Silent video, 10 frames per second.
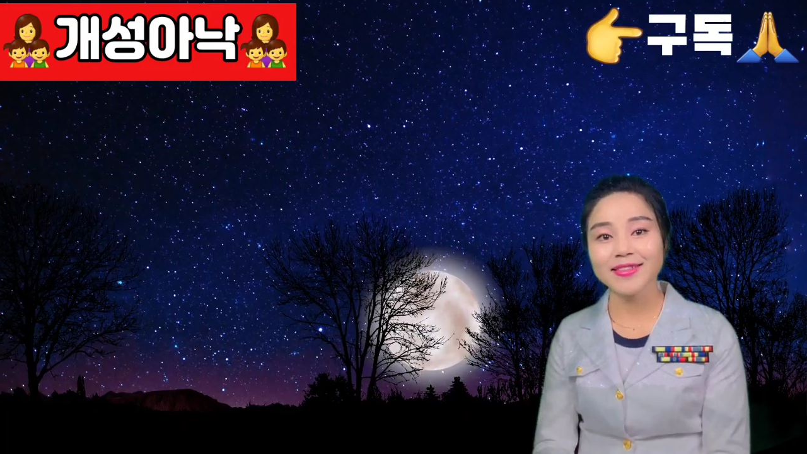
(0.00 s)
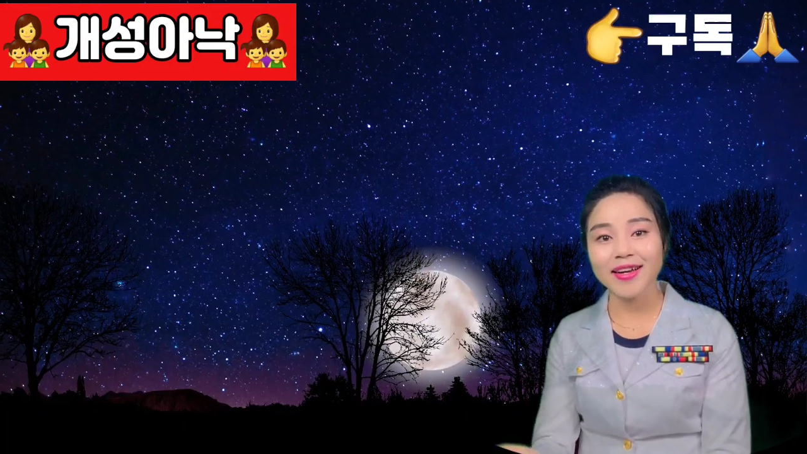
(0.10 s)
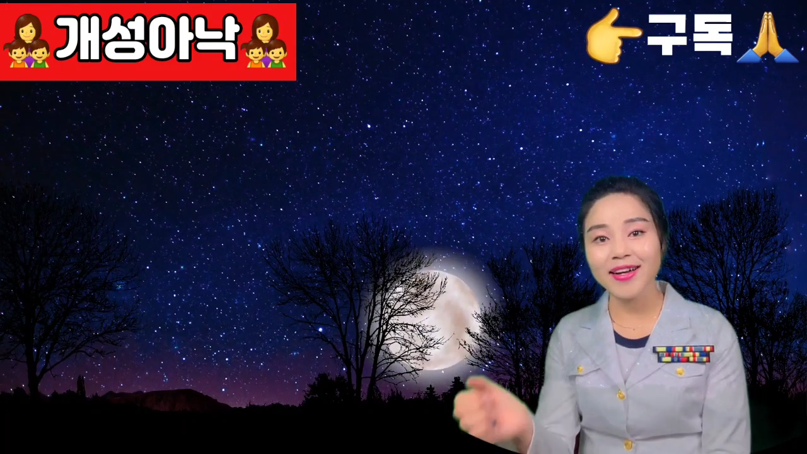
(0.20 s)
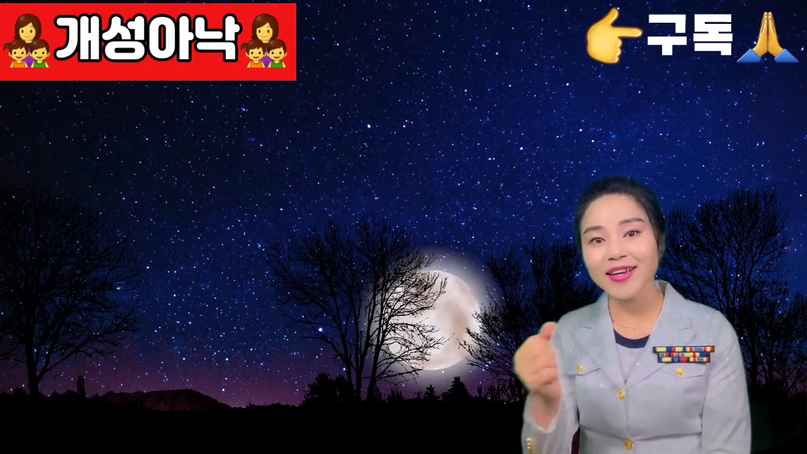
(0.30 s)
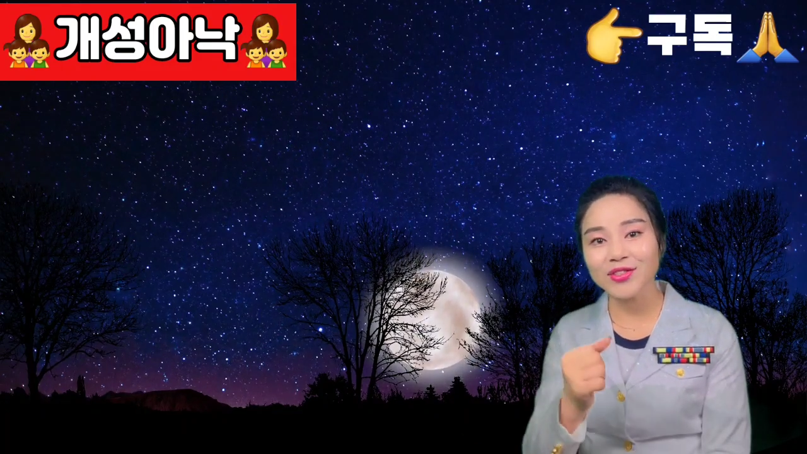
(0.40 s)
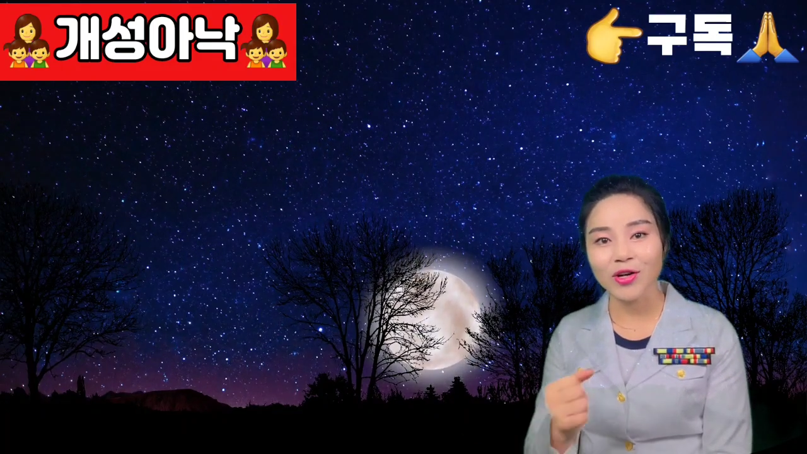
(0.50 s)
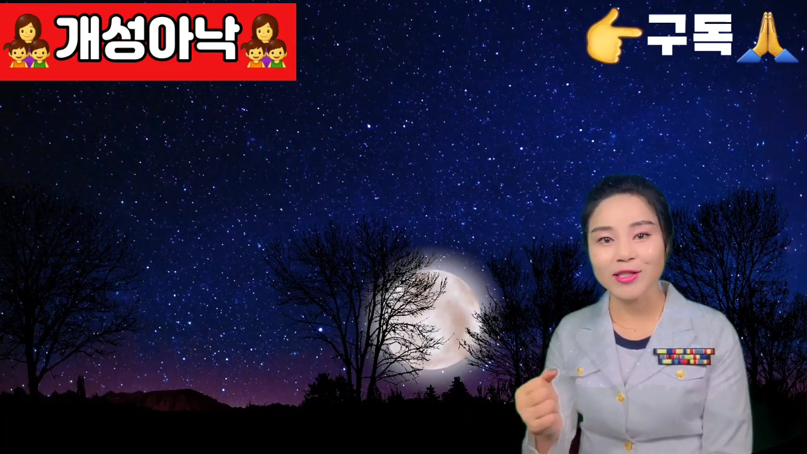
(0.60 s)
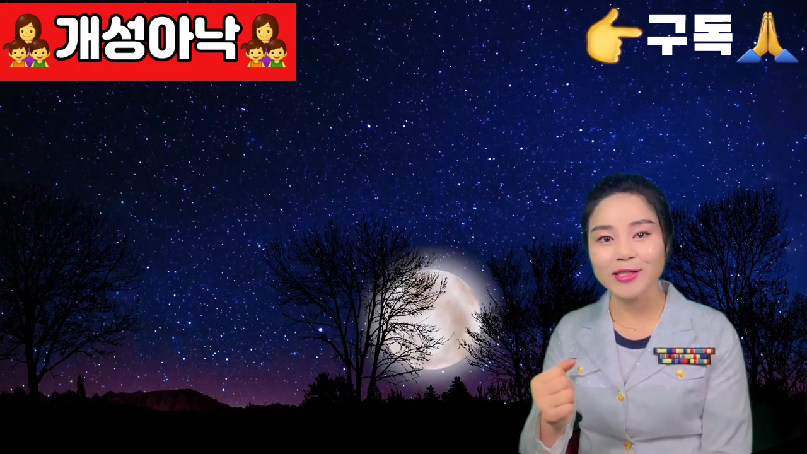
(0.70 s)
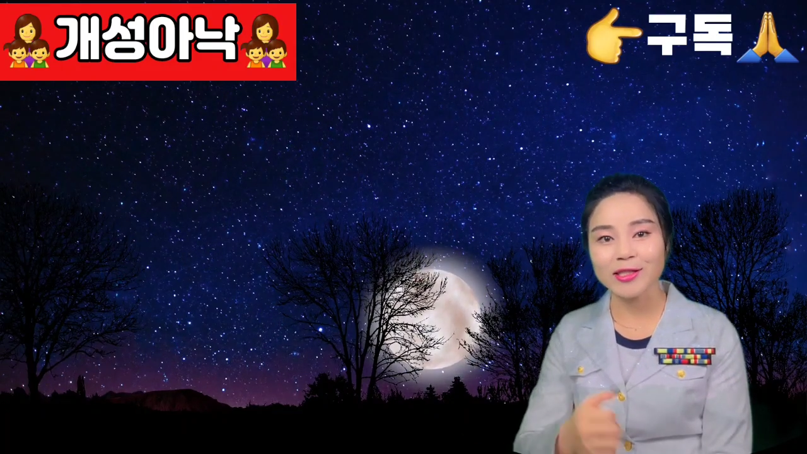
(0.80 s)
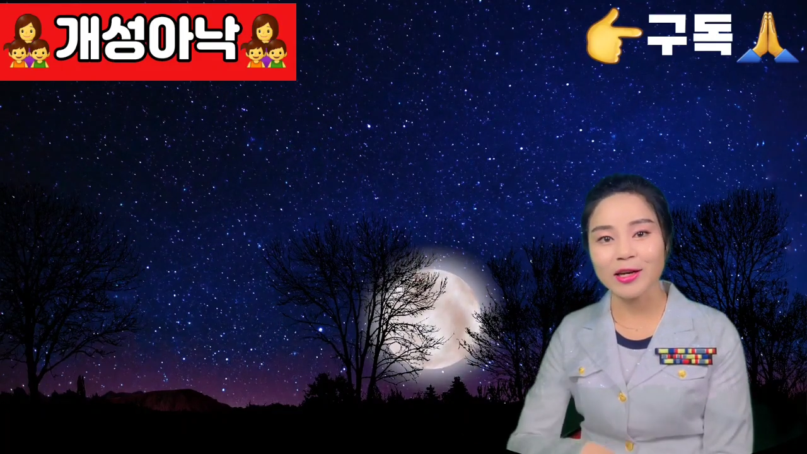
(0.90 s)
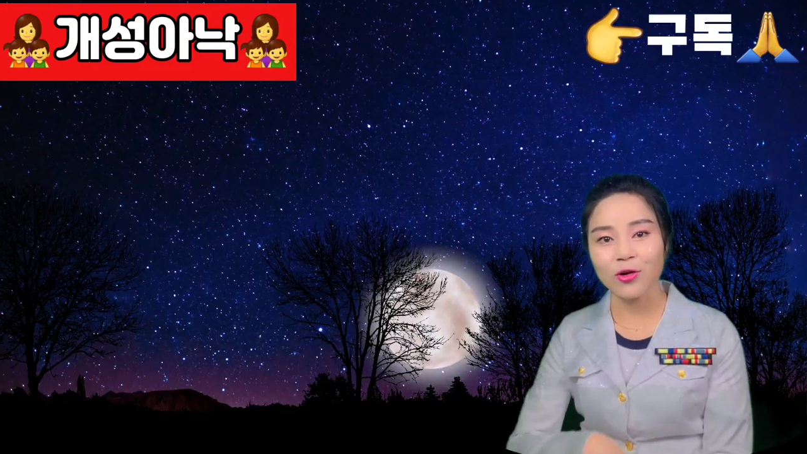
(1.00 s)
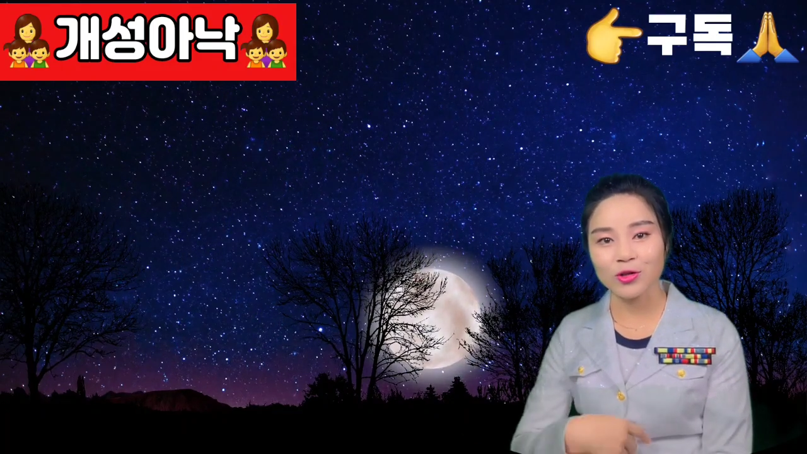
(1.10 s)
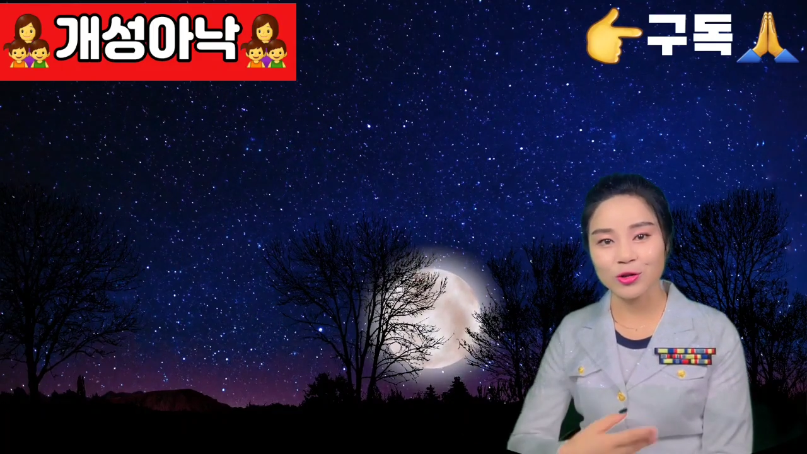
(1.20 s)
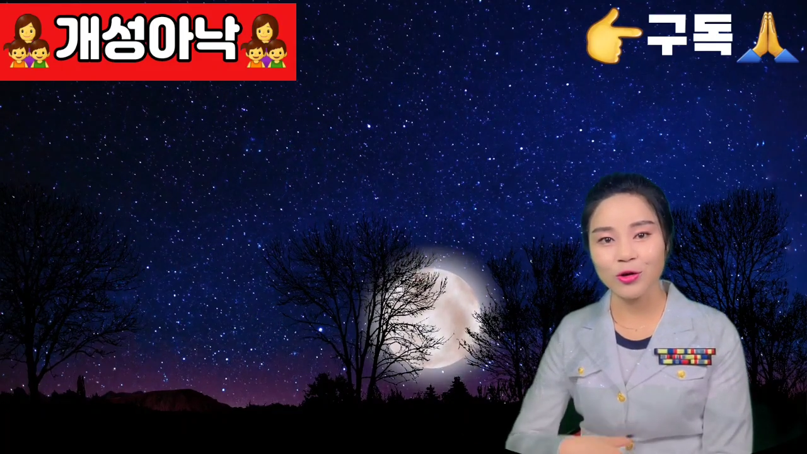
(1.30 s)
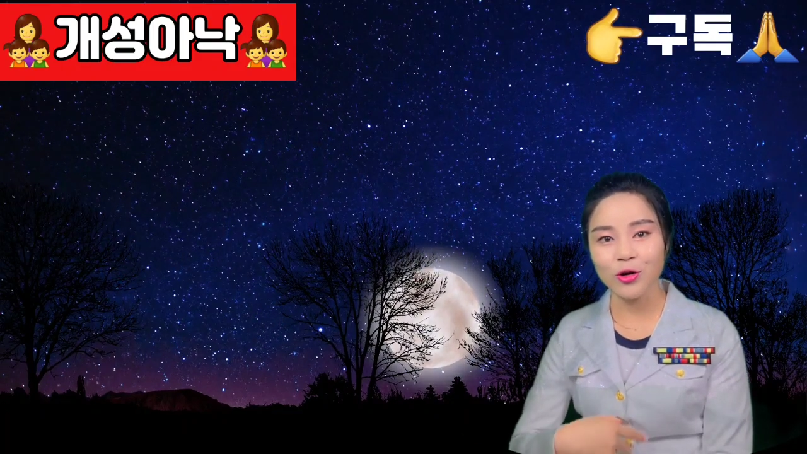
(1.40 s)
짜게 줘야지 이게
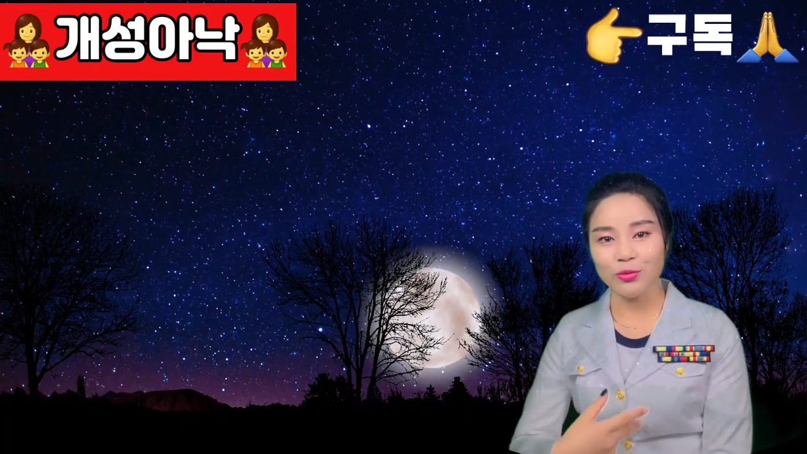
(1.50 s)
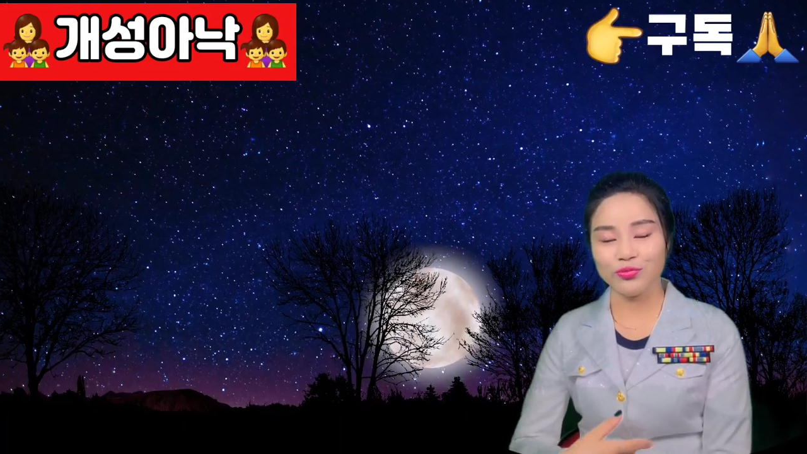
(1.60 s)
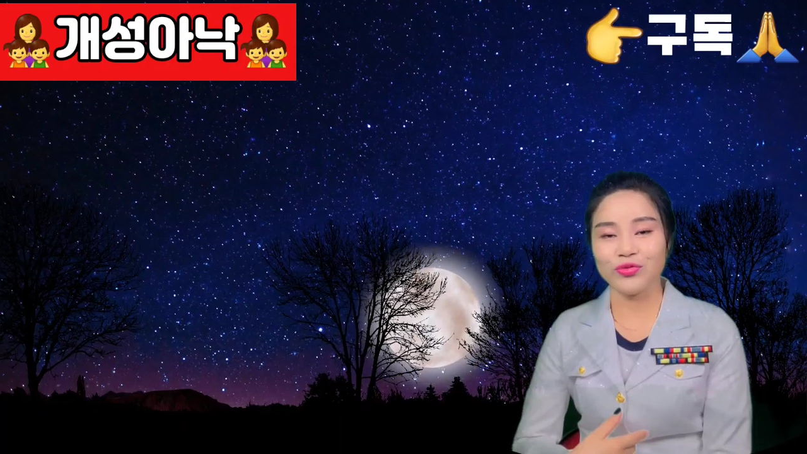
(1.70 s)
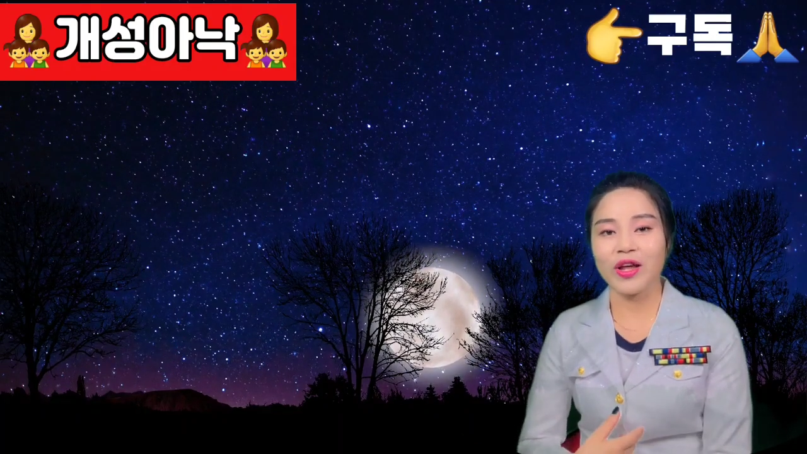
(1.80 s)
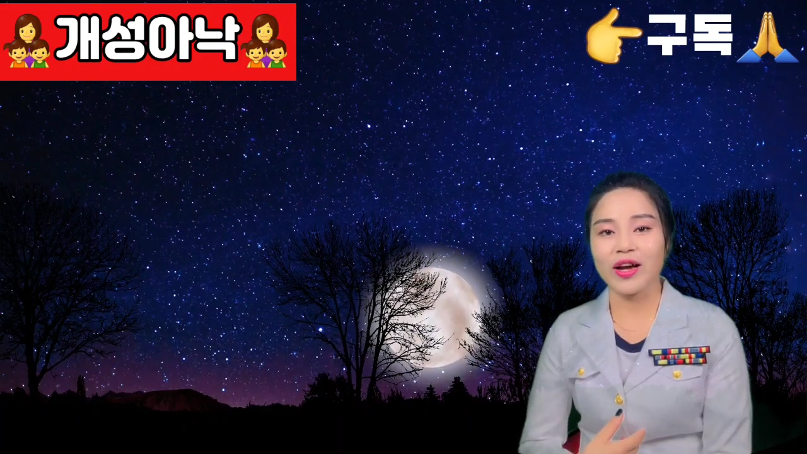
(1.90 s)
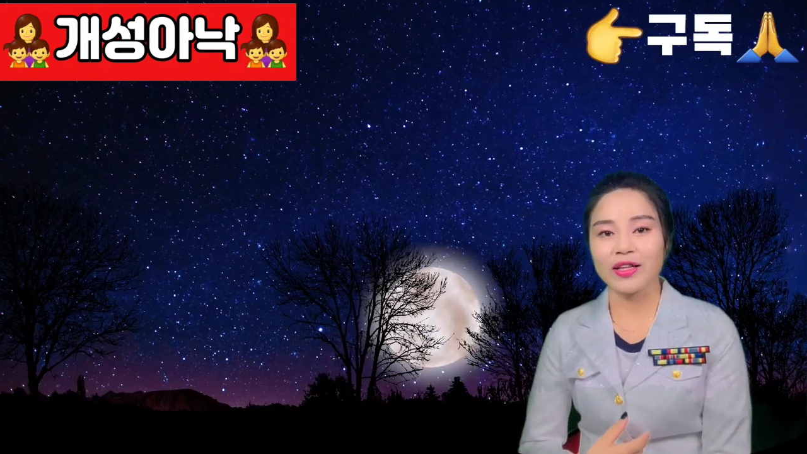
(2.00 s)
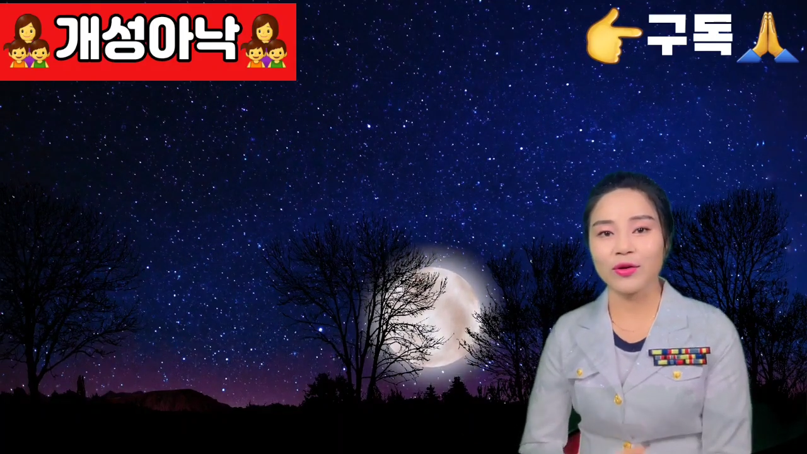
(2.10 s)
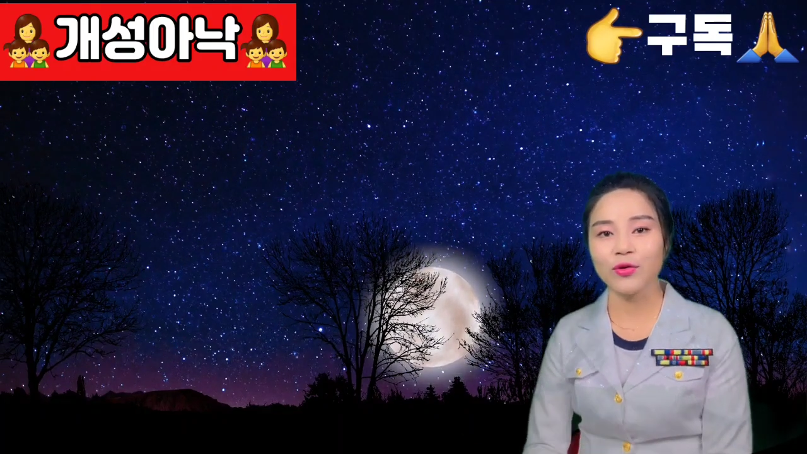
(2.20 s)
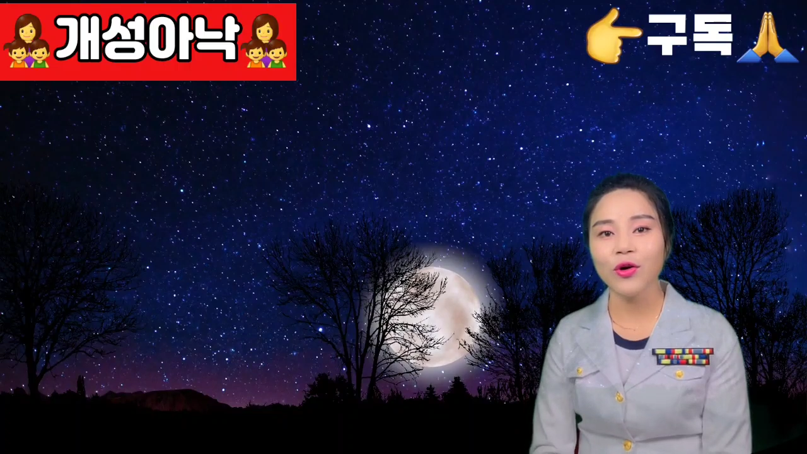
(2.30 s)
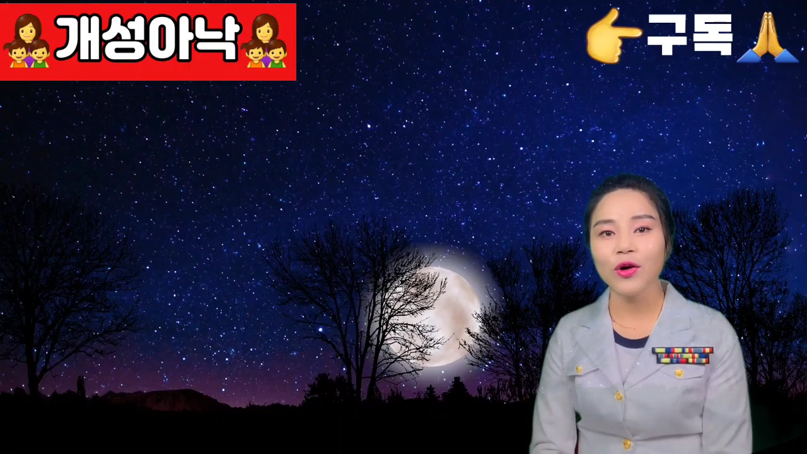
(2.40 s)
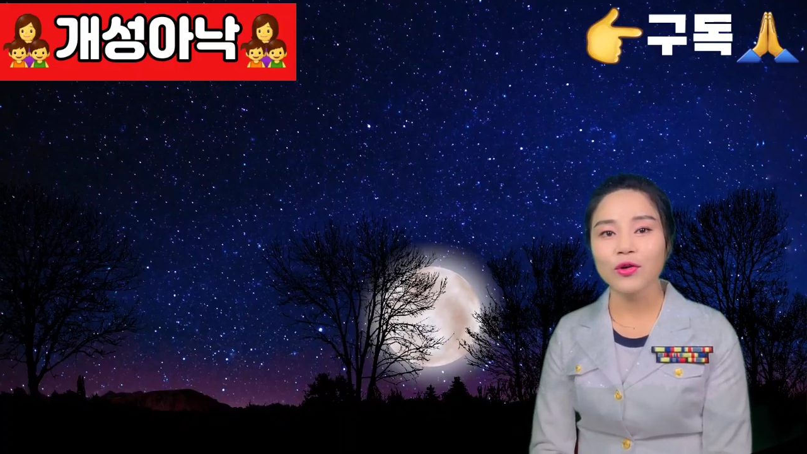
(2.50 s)
여기서 분해가 되고